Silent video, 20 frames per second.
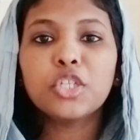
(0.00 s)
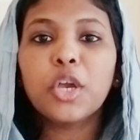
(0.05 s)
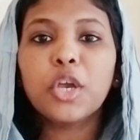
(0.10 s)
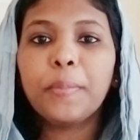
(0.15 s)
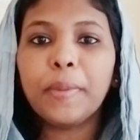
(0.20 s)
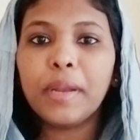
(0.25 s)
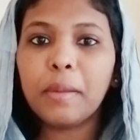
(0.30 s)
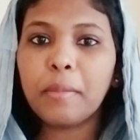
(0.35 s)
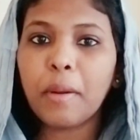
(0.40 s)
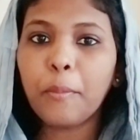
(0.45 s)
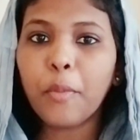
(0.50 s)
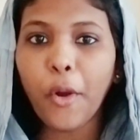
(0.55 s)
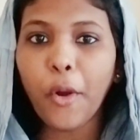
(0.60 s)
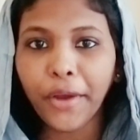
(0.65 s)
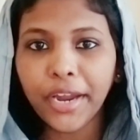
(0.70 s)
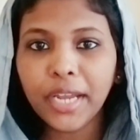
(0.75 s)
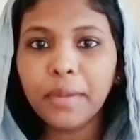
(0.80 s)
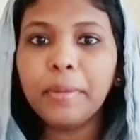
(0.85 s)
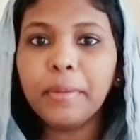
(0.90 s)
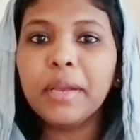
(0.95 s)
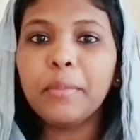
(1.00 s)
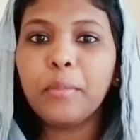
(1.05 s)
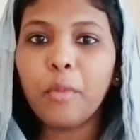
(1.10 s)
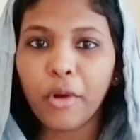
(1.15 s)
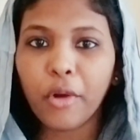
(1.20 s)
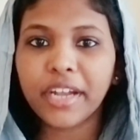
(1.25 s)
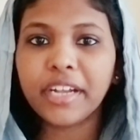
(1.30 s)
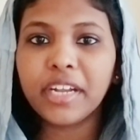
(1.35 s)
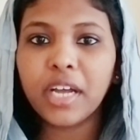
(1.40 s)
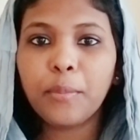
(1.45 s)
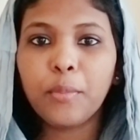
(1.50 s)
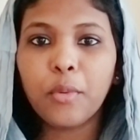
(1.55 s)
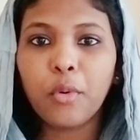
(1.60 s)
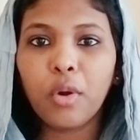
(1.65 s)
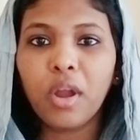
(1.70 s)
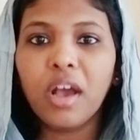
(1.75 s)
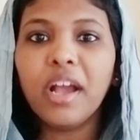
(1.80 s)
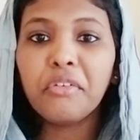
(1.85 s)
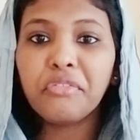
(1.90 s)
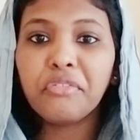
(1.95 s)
ஸோ இப்போ நம்ம பாயிண்ட் பை பாயிண்ட்டாக போகலாம்